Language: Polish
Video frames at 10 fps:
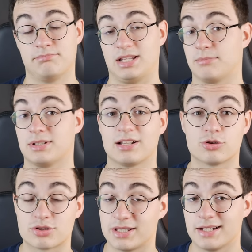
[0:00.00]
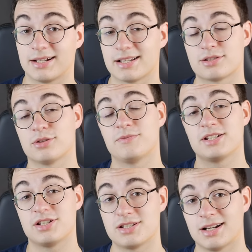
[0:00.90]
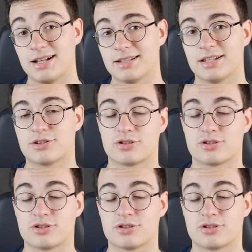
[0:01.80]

dajmy na to 4K 120 klatek,